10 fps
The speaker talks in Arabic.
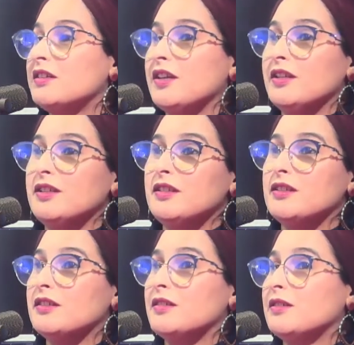يعني
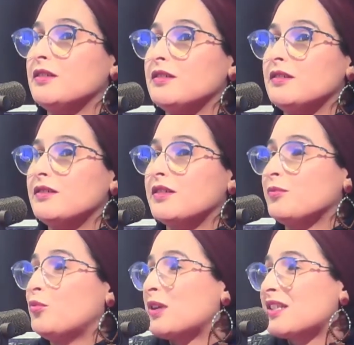آه،
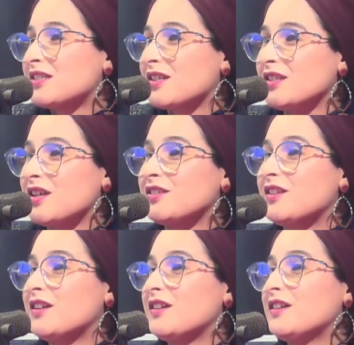ممارسه الرياضه
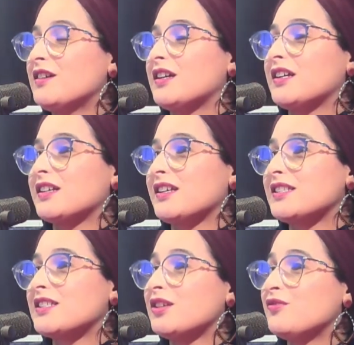اخذ
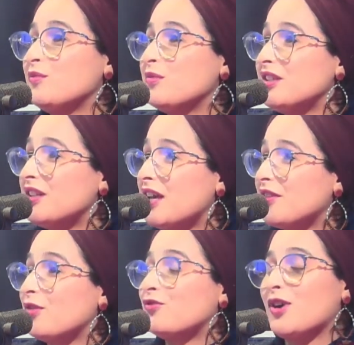قسط كافي من
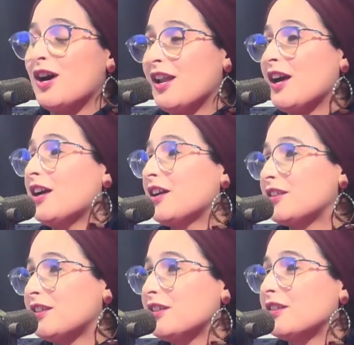فوالا
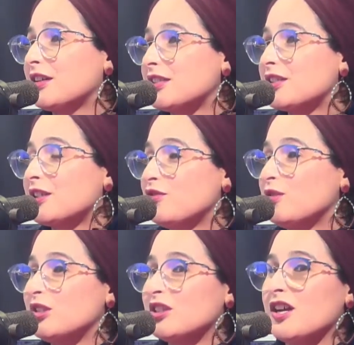اخذ قسط كافي
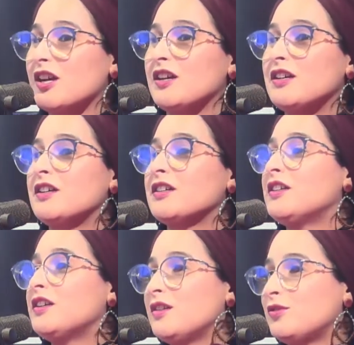من الراحه
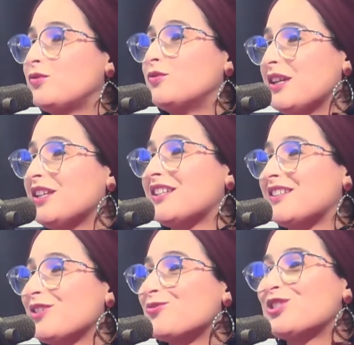وما الى
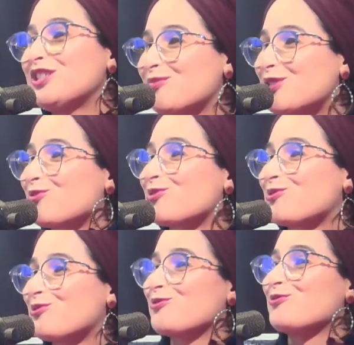ذلك وشينا
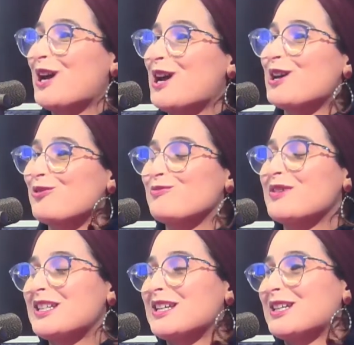بالتوتر والقلق وما
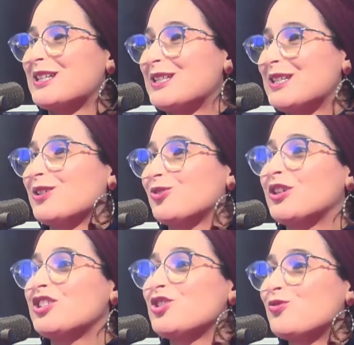الى غير ذلك دونك
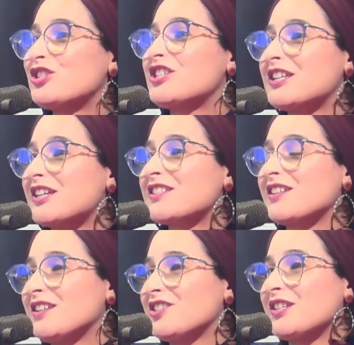هادشي كلشي كيأثر
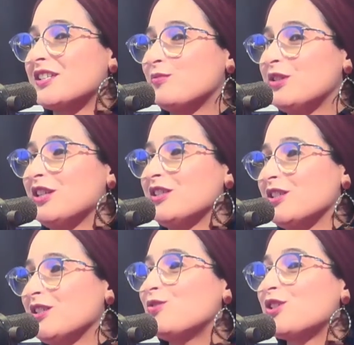على جهاز المناعه
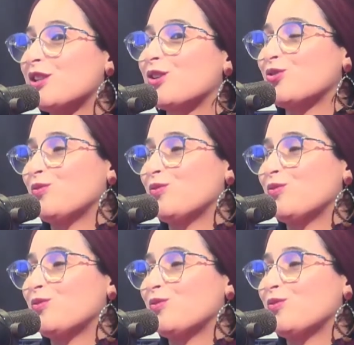ديالنا وخصنا نردو